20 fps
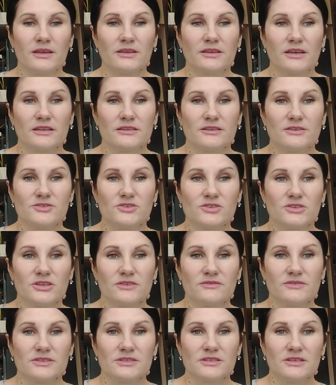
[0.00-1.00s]
Я начала
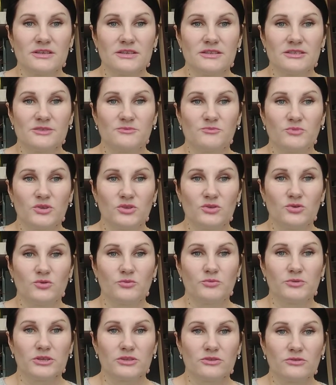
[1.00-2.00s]
вязать спинку
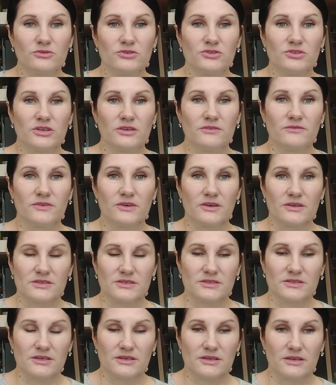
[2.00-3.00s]
платочной
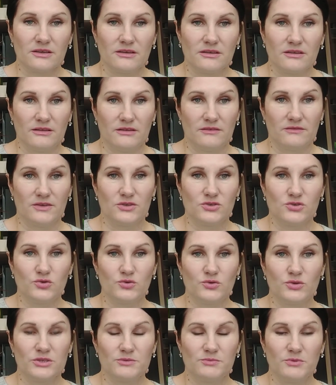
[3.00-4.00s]
вязкой.
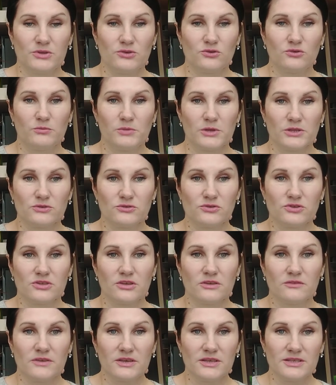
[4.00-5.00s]
Вяжу спинку
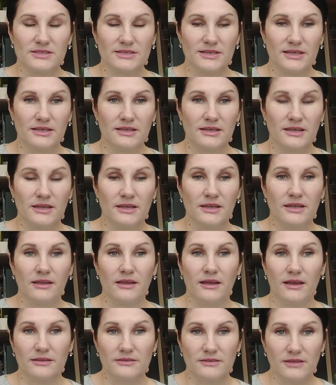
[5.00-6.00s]
платочной вязкой,
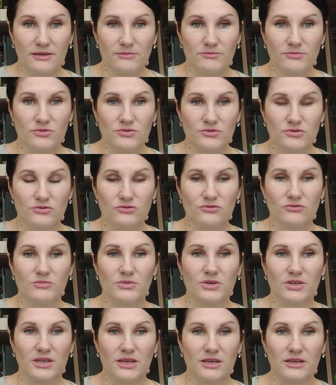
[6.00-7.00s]
а там, что у
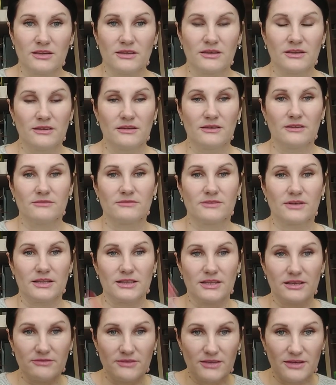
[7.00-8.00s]
меня в
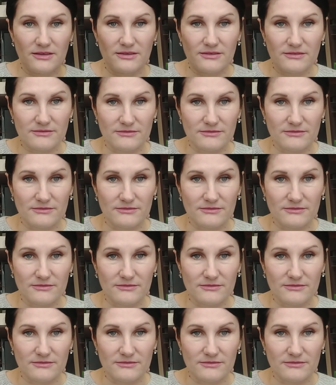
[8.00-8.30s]
голове